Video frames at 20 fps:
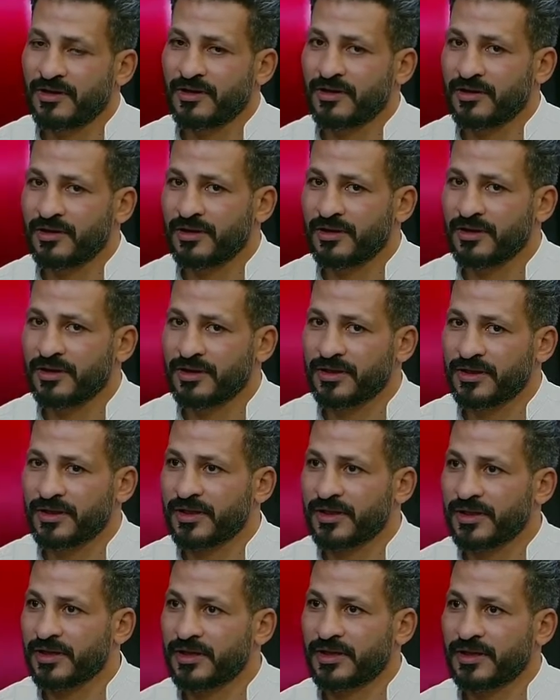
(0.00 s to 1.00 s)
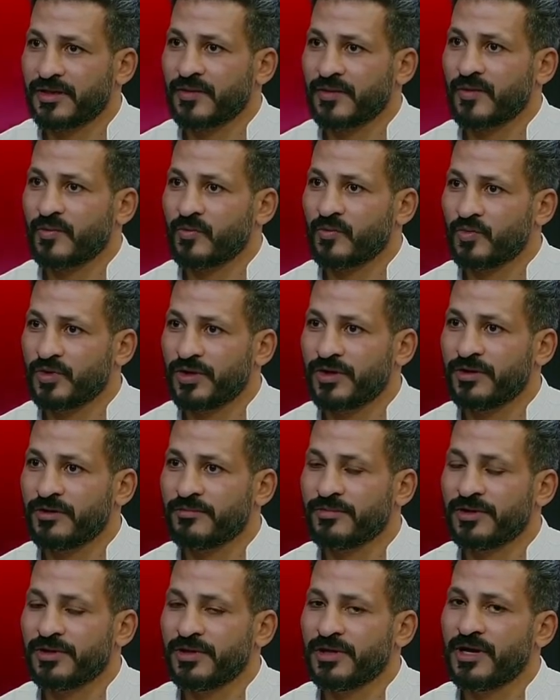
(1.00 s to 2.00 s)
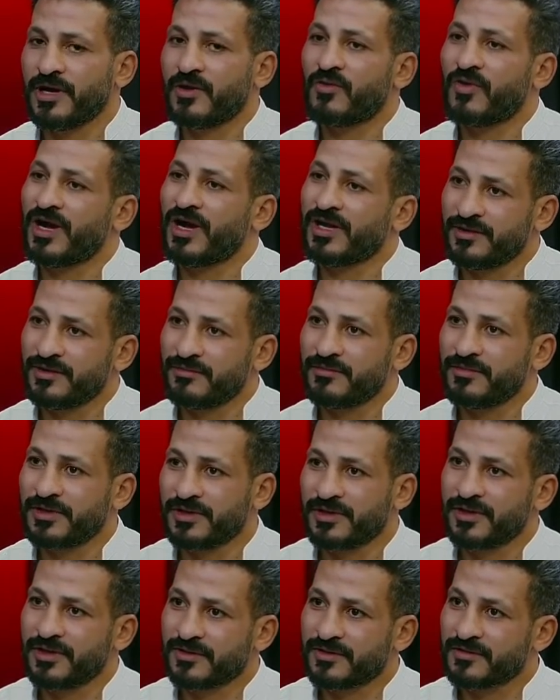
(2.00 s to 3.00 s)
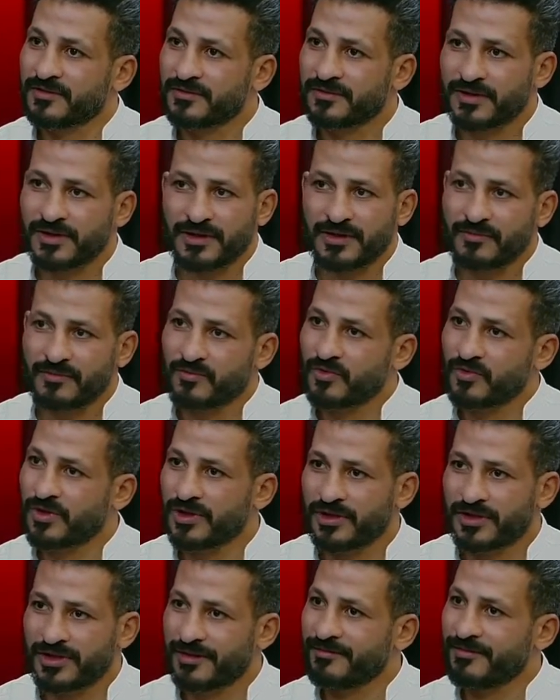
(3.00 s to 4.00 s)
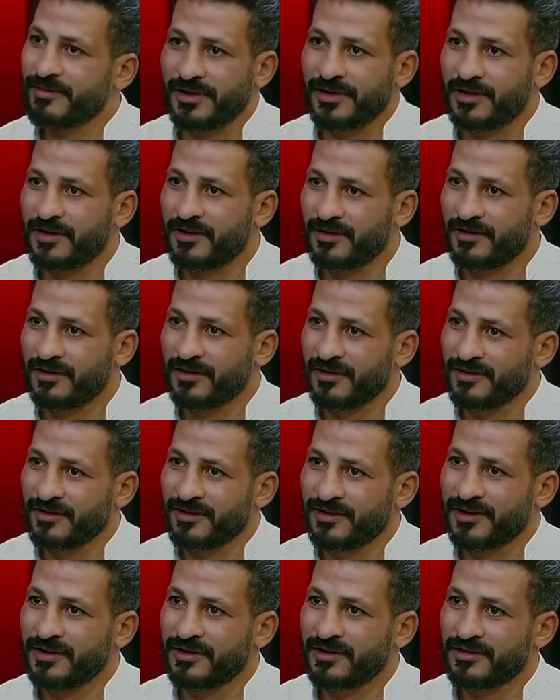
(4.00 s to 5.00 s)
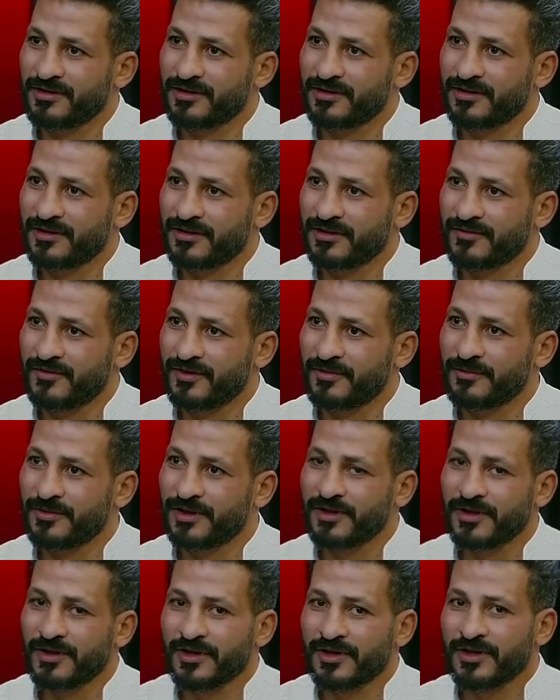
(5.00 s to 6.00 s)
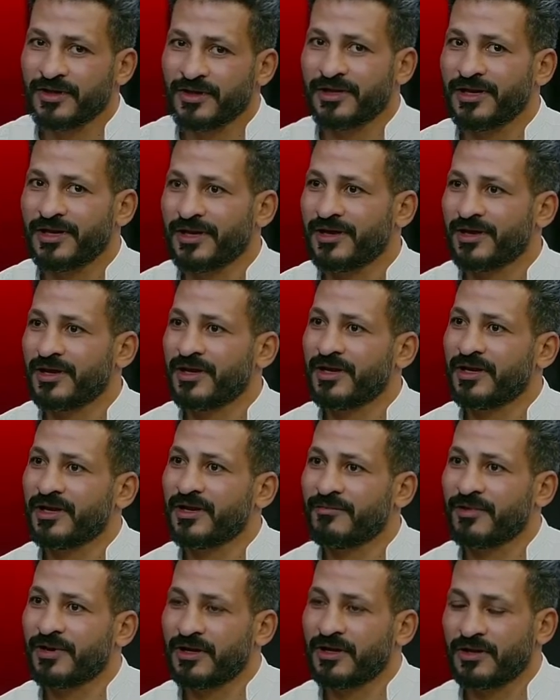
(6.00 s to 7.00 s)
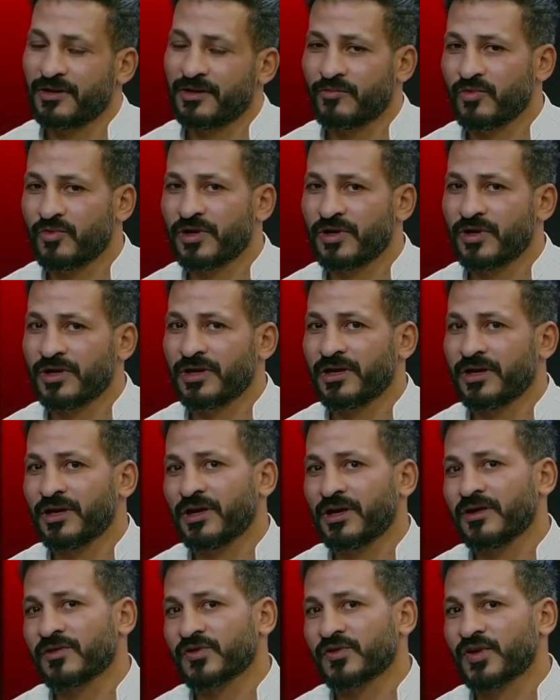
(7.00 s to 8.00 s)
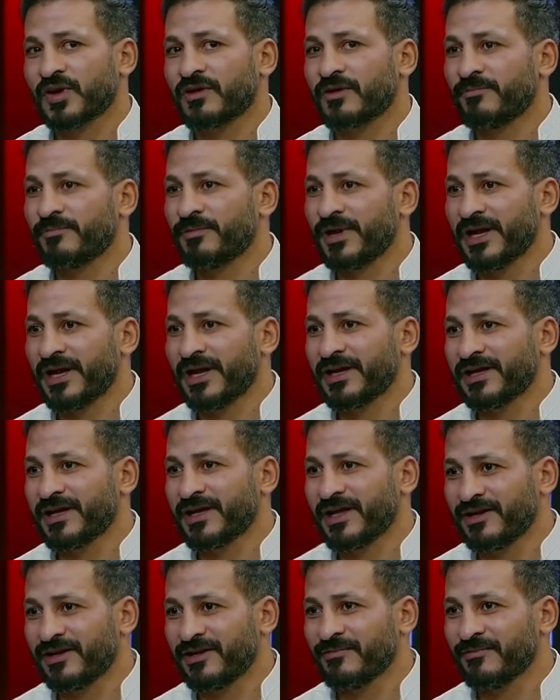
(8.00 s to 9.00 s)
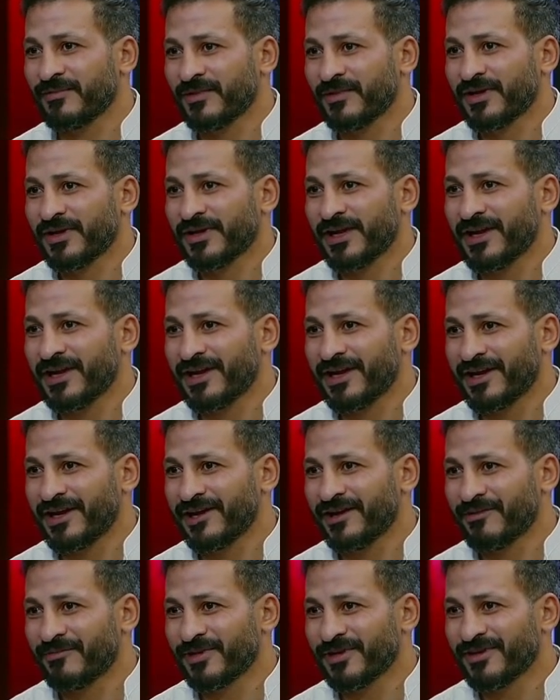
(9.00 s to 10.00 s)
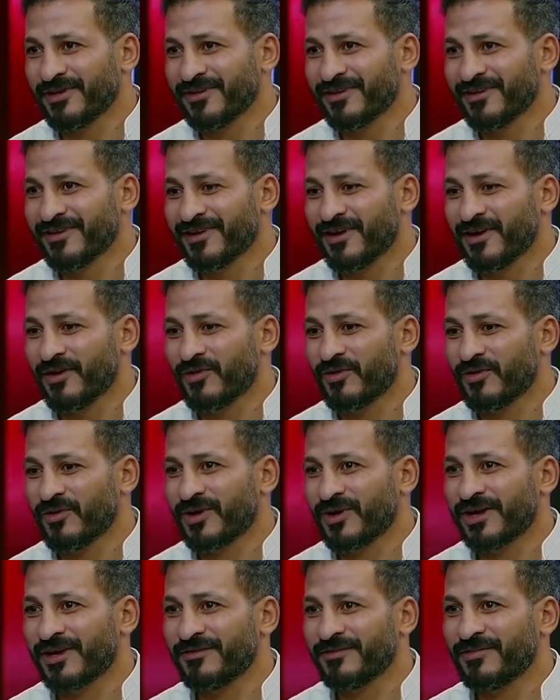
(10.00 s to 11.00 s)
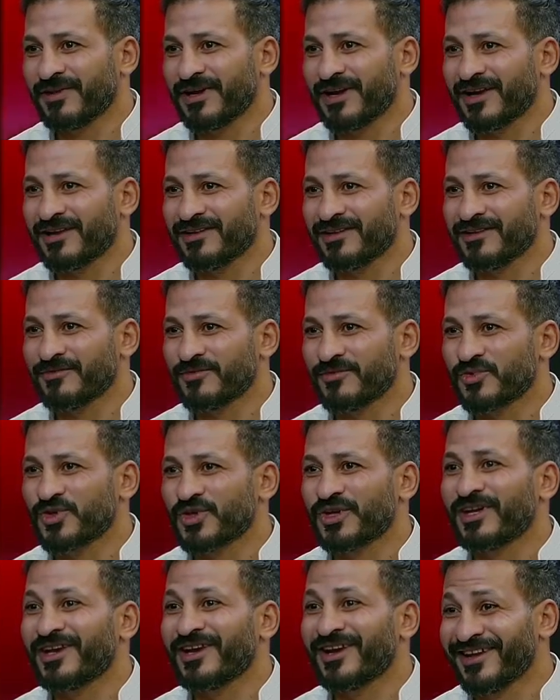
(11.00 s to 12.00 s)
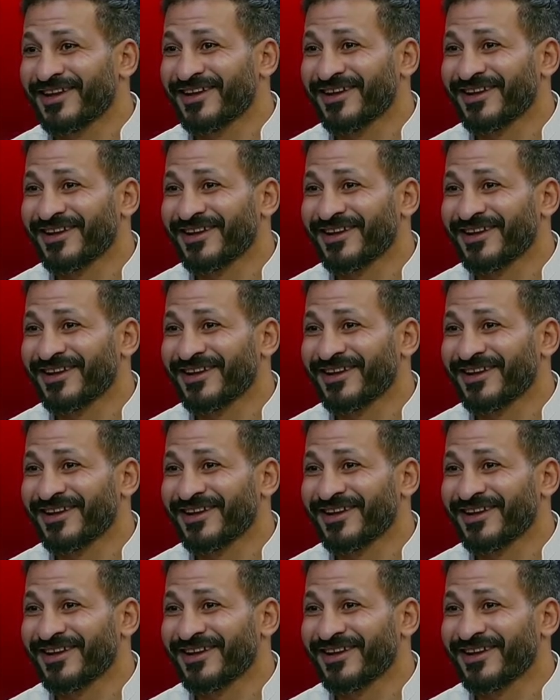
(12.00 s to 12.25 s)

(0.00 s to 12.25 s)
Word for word: آه، مدربي مدربي او حد من الجهاز انا ممكن اتعامل معاه يعني انت فاهمني إن انما ممكن اسرب بقى الكريم الاعلامي اقول له كريم انا عندي مشكله